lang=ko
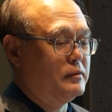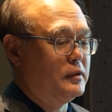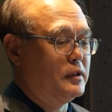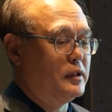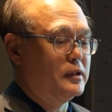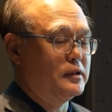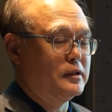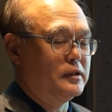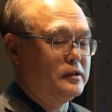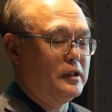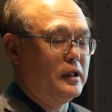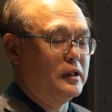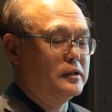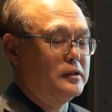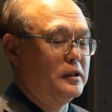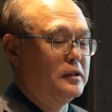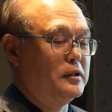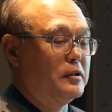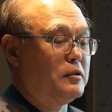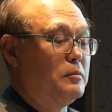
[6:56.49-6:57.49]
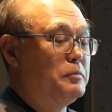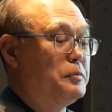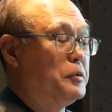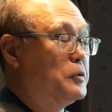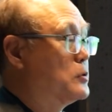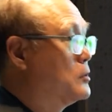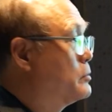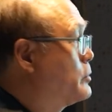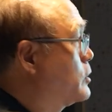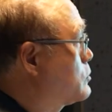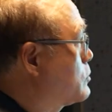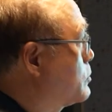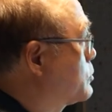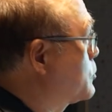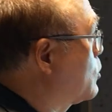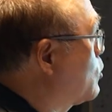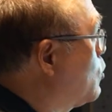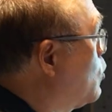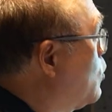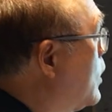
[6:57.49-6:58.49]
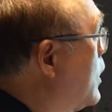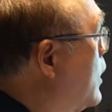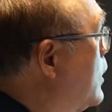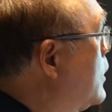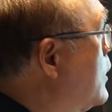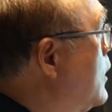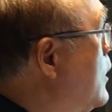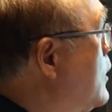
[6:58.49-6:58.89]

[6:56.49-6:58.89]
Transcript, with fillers: 그랑 그 당시에 이제 컴포넌트 기반 소프트웨어 공학